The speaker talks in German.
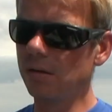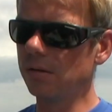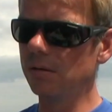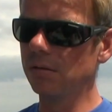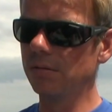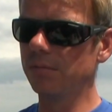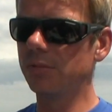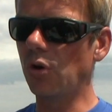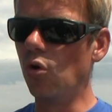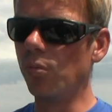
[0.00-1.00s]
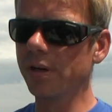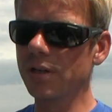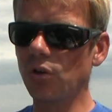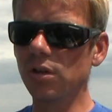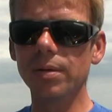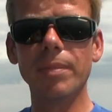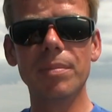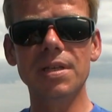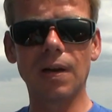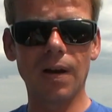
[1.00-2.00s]
äh, der obere sollte immer
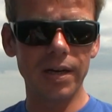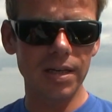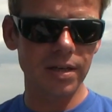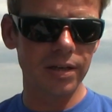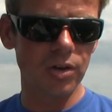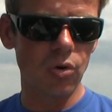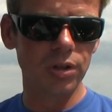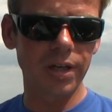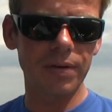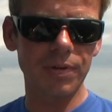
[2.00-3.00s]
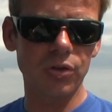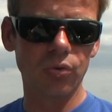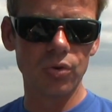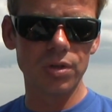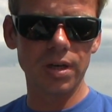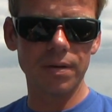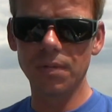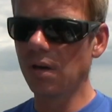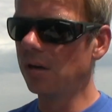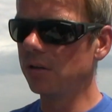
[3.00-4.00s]
ein bisschen kleiner sein, der untere etwas größer.
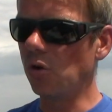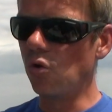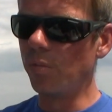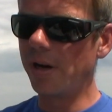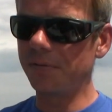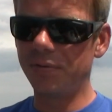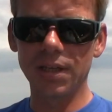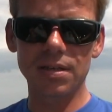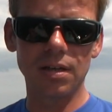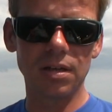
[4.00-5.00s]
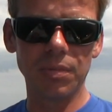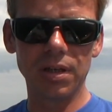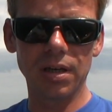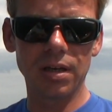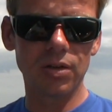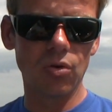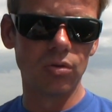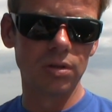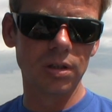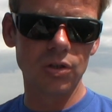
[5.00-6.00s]
Der obere hat 4 cm, der
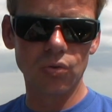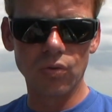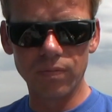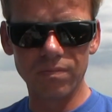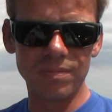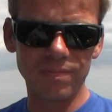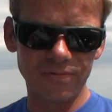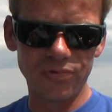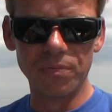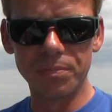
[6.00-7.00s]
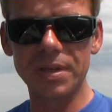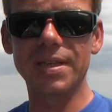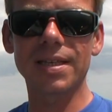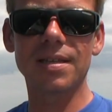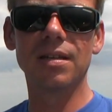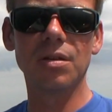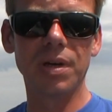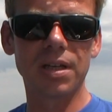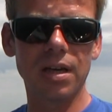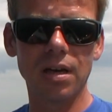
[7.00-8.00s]
untere so 5 bis 6
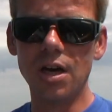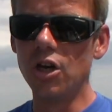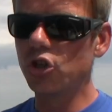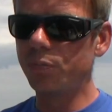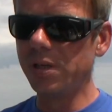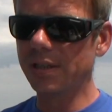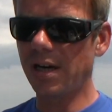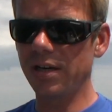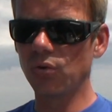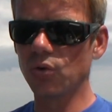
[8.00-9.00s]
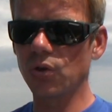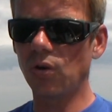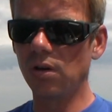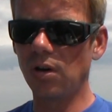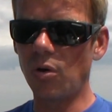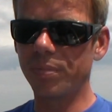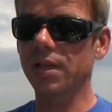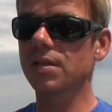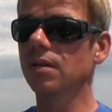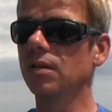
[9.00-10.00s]
cm. Spielt keine große Rolle, ob
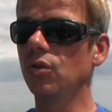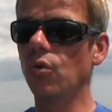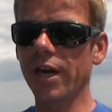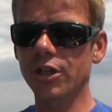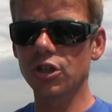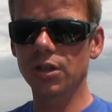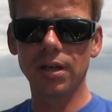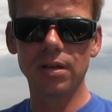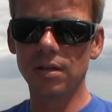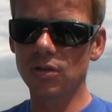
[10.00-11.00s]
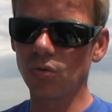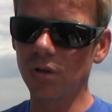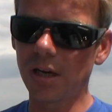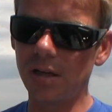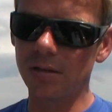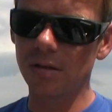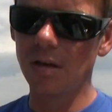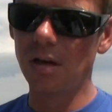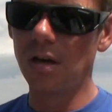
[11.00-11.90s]
jetzt äh, No-Action-Tails oder halt